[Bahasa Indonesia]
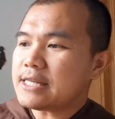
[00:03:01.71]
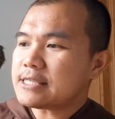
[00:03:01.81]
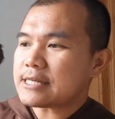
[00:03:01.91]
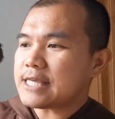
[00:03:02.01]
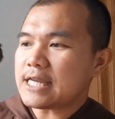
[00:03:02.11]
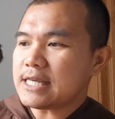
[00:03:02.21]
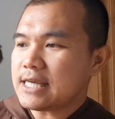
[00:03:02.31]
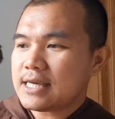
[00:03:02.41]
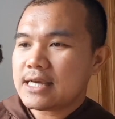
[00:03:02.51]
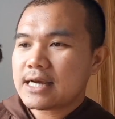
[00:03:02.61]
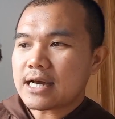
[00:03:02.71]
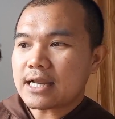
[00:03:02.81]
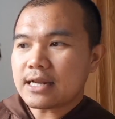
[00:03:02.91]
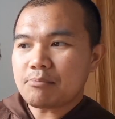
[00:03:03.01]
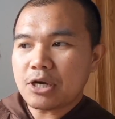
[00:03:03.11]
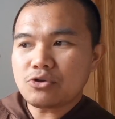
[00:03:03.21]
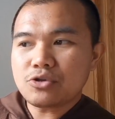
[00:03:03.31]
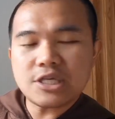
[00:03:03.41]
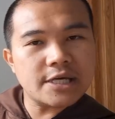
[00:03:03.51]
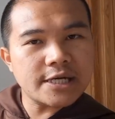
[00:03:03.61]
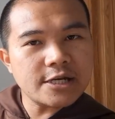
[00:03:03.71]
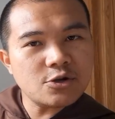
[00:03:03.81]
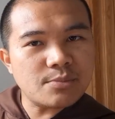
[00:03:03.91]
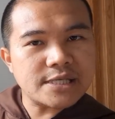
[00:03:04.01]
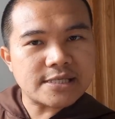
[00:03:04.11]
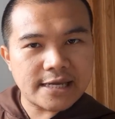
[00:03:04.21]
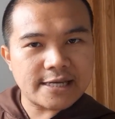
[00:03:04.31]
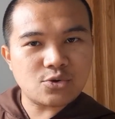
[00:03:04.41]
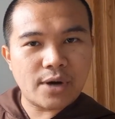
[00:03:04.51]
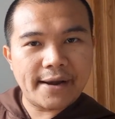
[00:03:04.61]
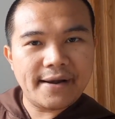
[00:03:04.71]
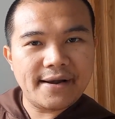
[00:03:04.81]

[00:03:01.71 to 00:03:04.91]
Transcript: ini terjadi? Karena manusia rindu mencari Tuhan.